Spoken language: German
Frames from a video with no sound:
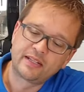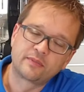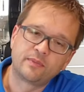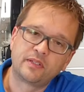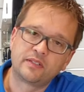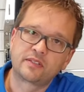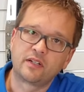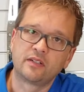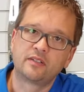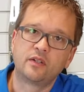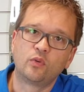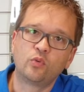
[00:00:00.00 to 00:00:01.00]
dass man das
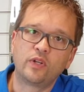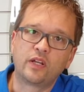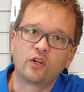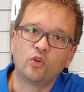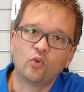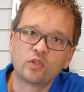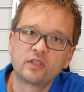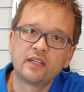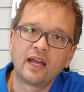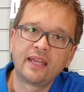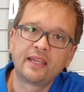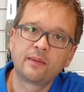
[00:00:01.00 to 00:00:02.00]
Ganze ohne Knoten
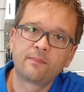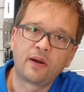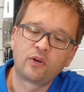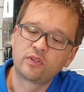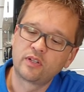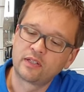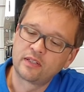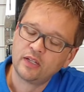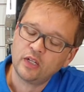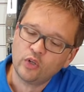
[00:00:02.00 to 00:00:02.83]
eingebaut hat,